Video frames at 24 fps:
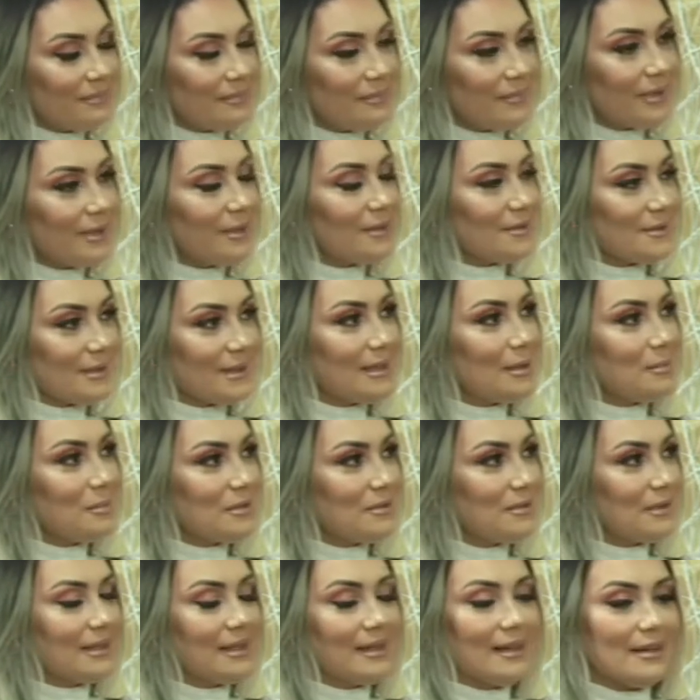porque eu sou aquela
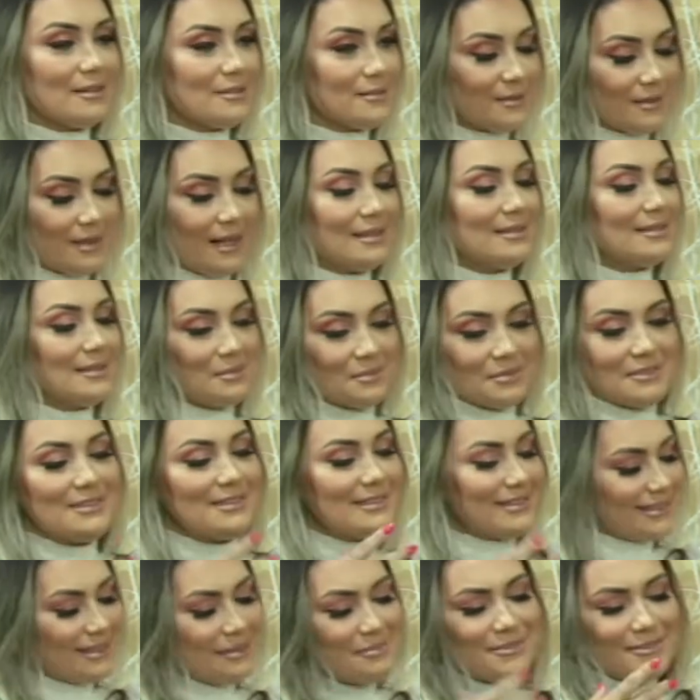pessoa que quer estudar sempre,
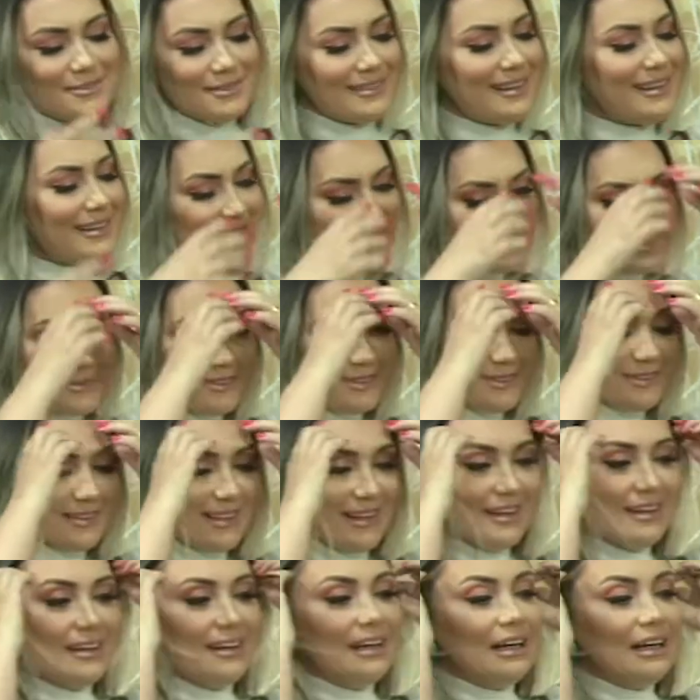estudar, sempre estudar, sempre estudar.